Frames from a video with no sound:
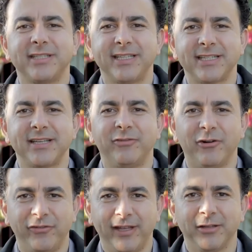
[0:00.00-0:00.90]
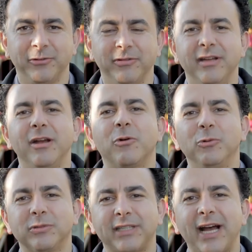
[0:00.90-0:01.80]
se desenvolvendo,
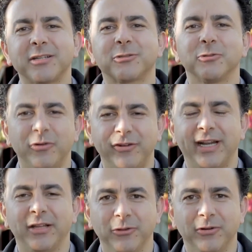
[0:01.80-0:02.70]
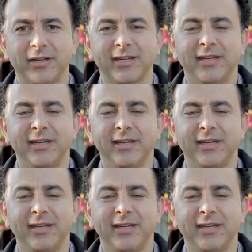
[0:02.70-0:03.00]
com Tarso governador